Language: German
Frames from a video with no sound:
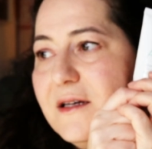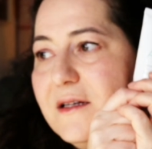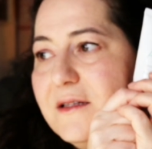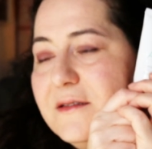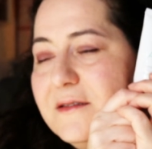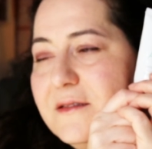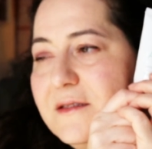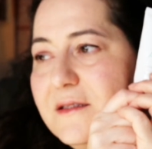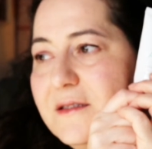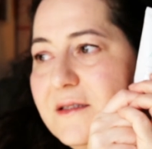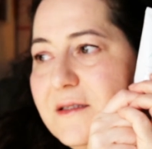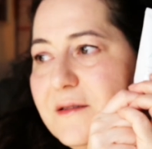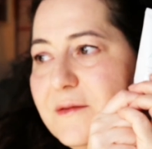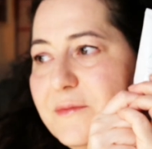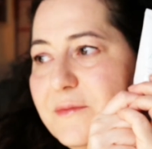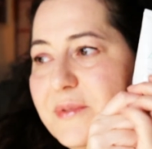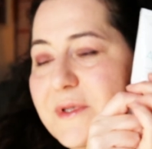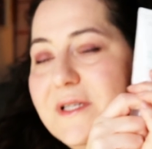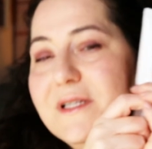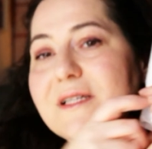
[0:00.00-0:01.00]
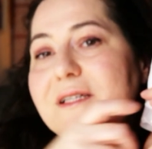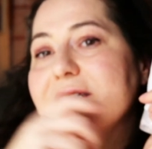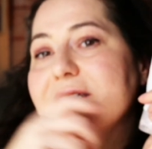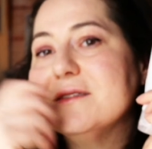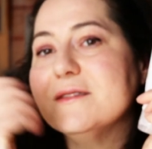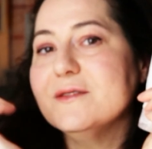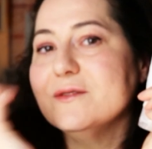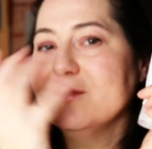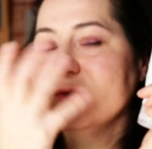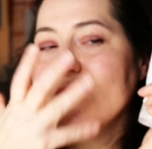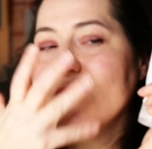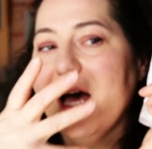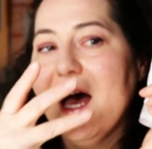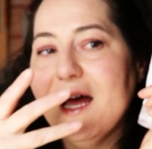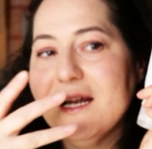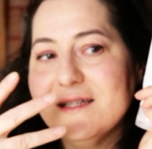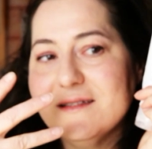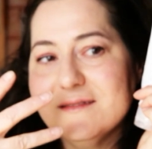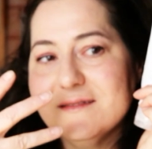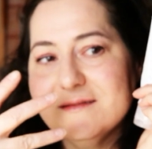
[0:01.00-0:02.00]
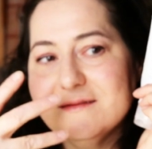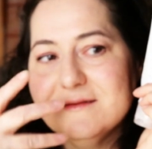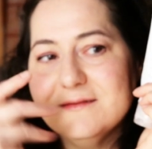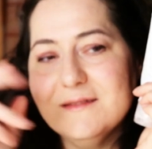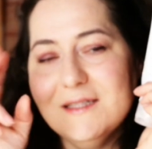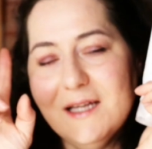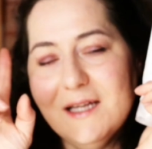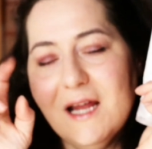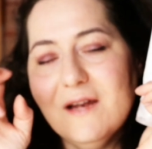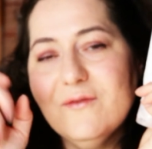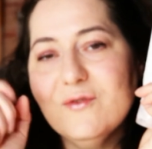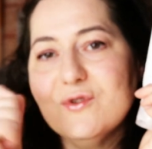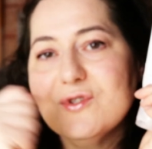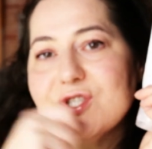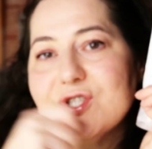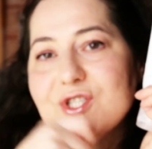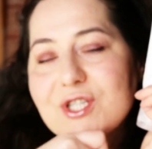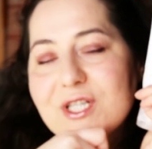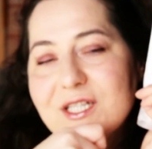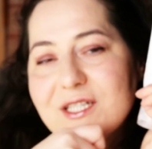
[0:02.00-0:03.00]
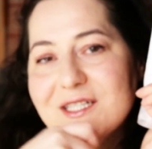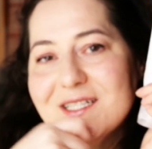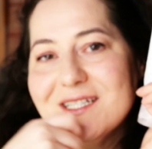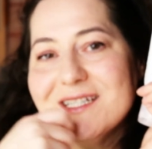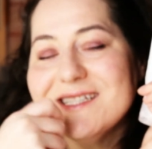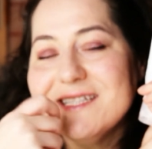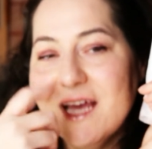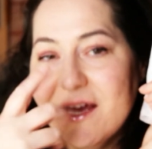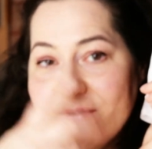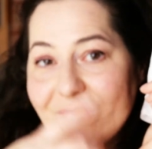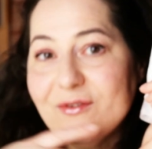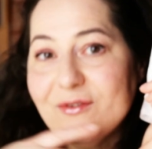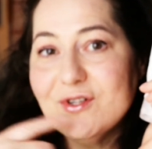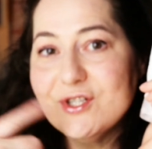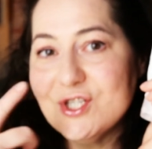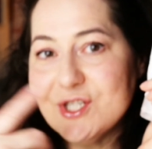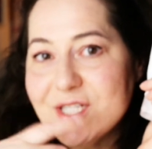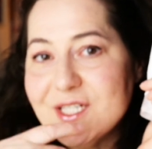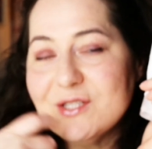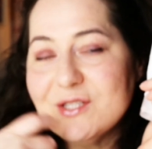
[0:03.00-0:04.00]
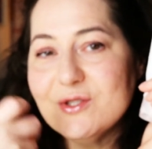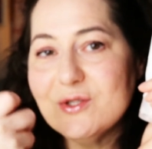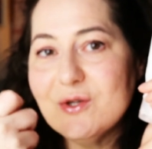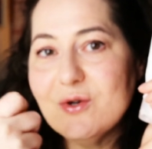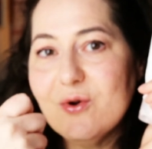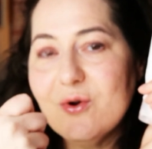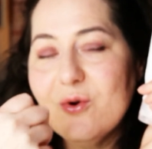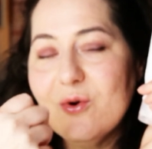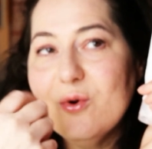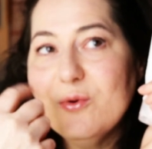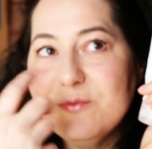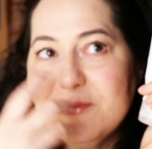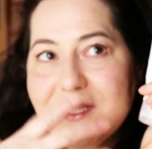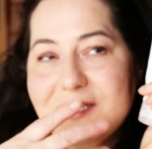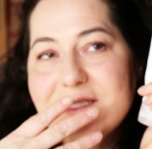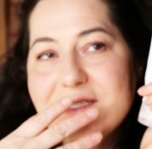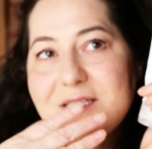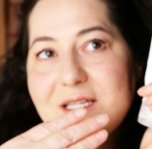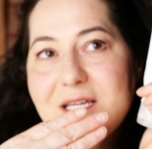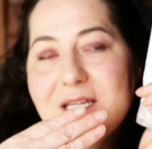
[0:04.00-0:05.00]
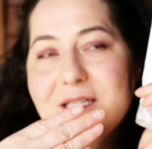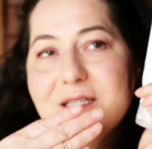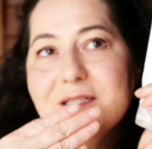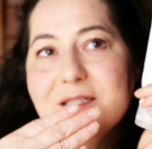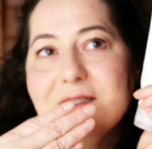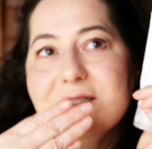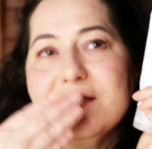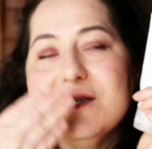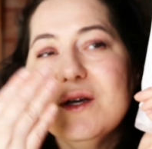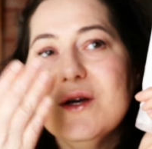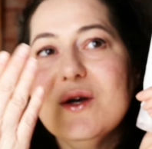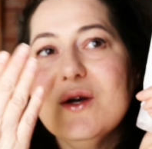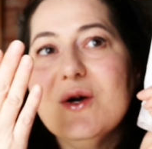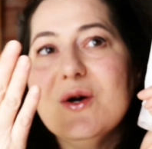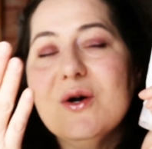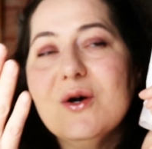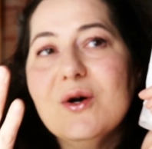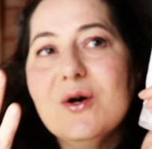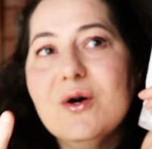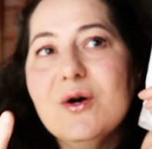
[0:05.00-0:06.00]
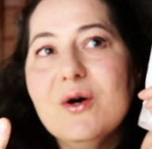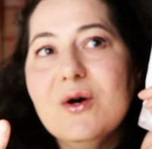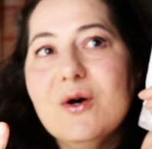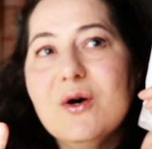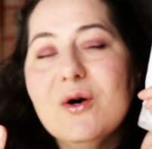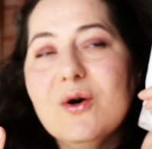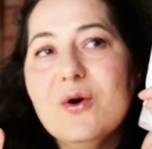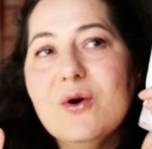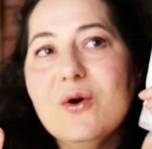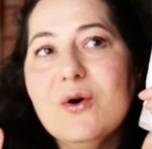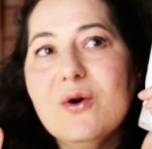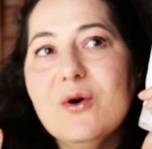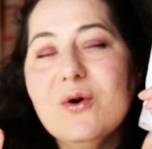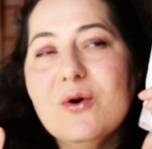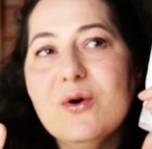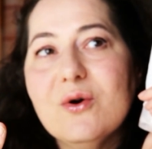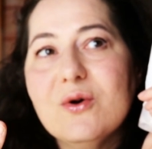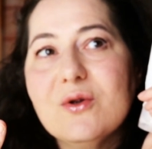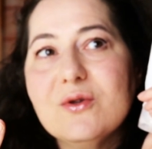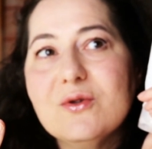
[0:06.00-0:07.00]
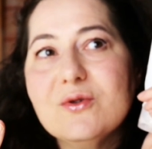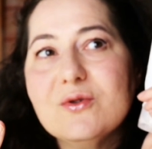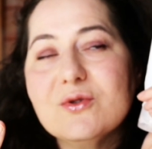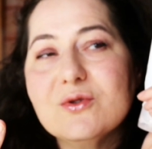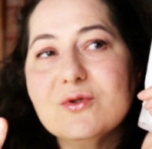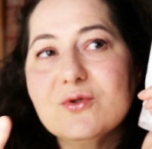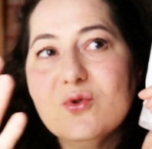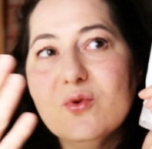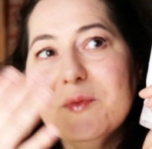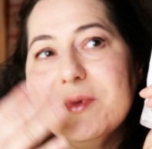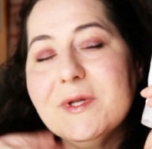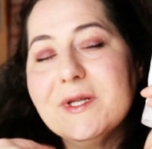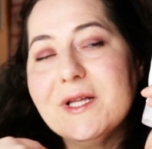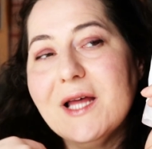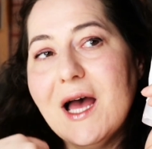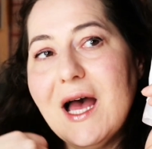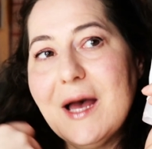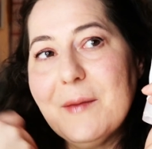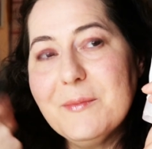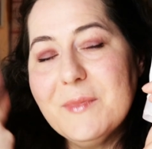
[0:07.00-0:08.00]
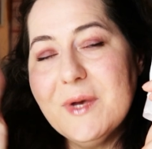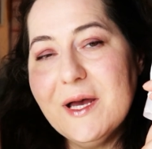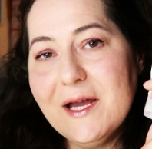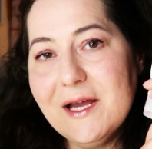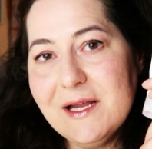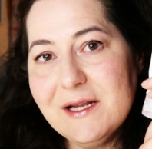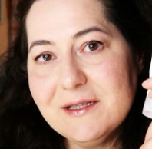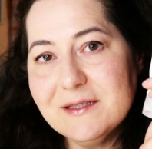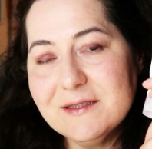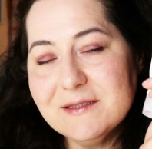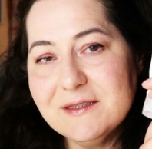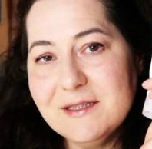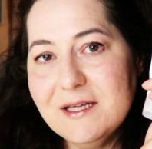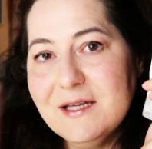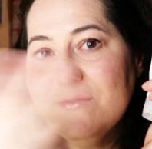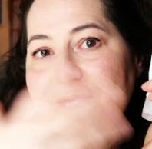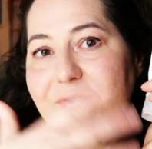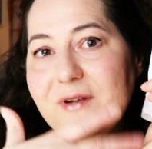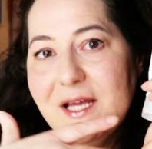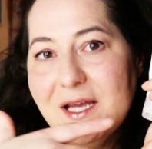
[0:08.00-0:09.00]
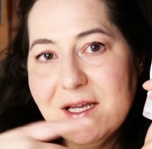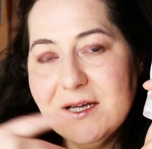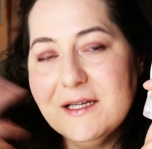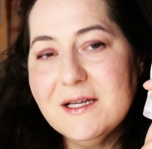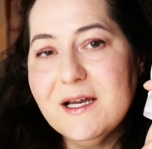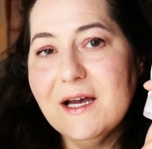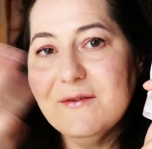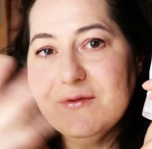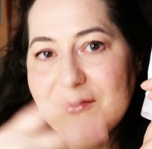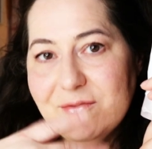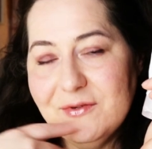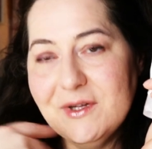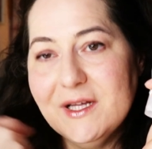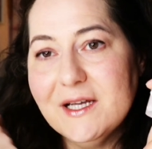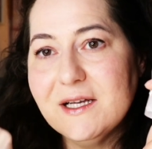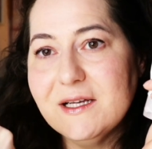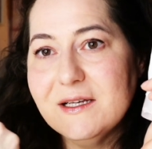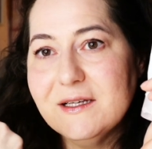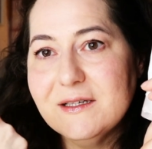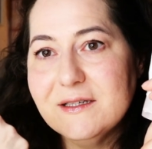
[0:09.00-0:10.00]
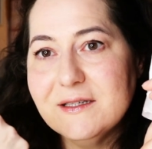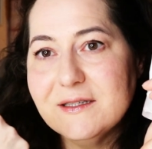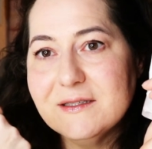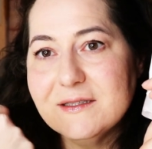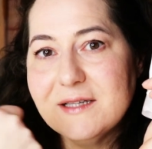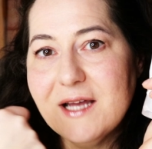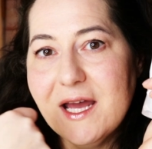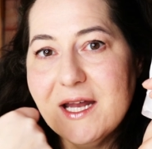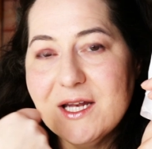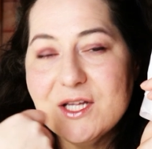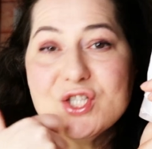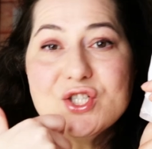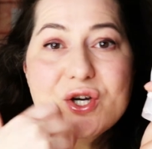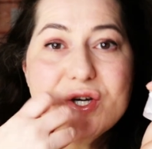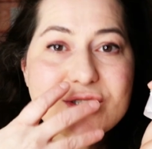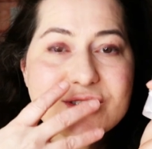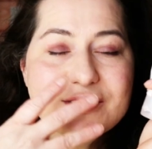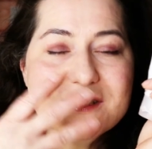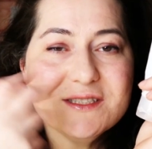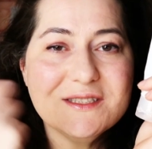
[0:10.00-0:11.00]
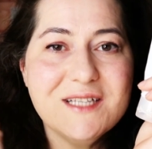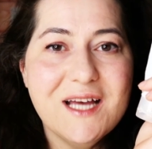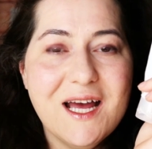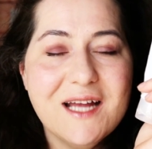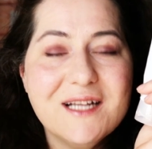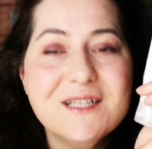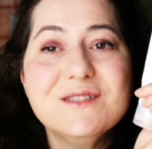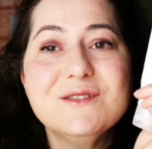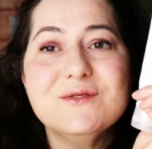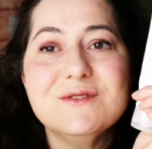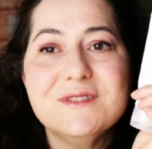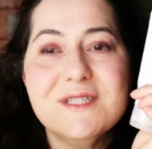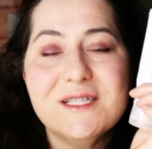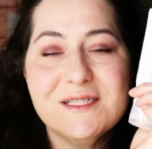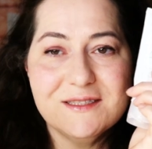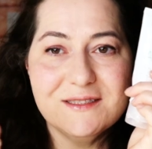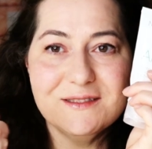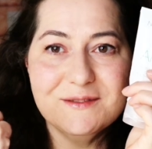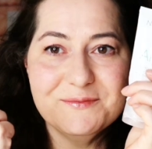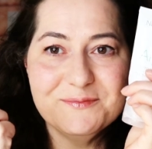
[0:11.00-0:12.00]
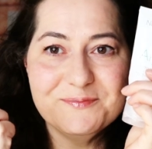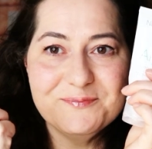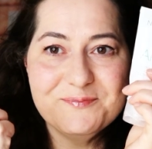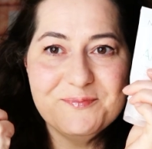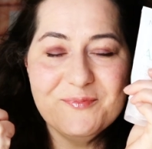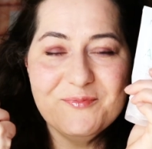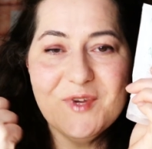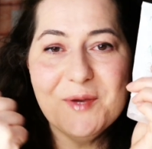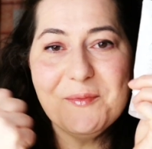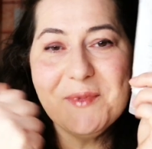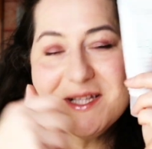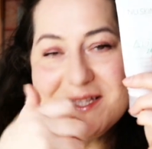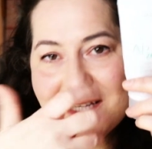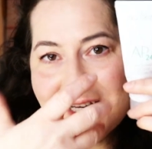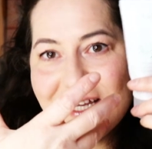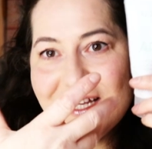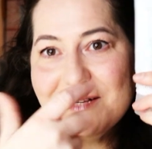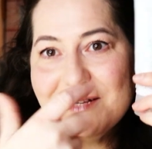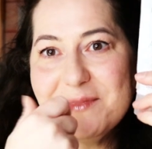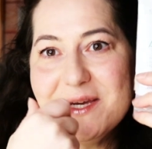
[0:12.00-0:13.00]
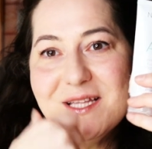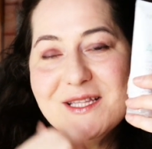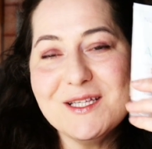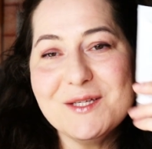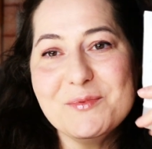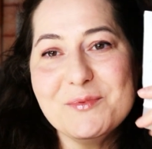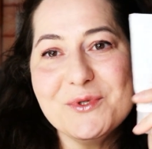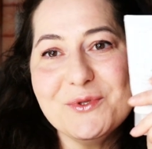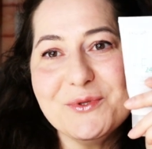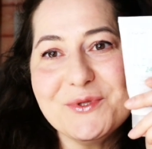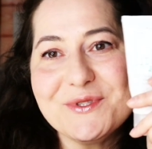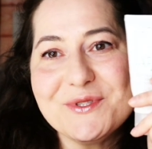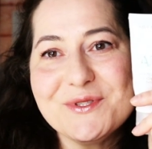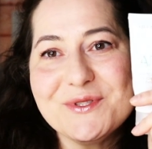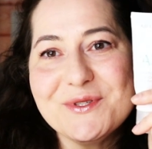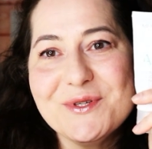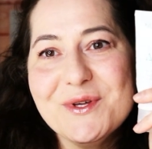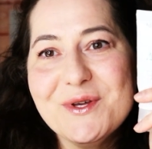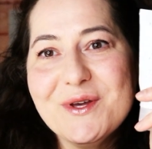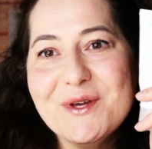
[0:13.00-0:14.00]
sie bildet so eine Art, in Anführungsstrichen, Teflonschicht um die Zähne und somit haben halt Teeflecken, Kaffeeflecken keine Chance, sich da anzusetzen, wenn man es regelmäßig benutzt.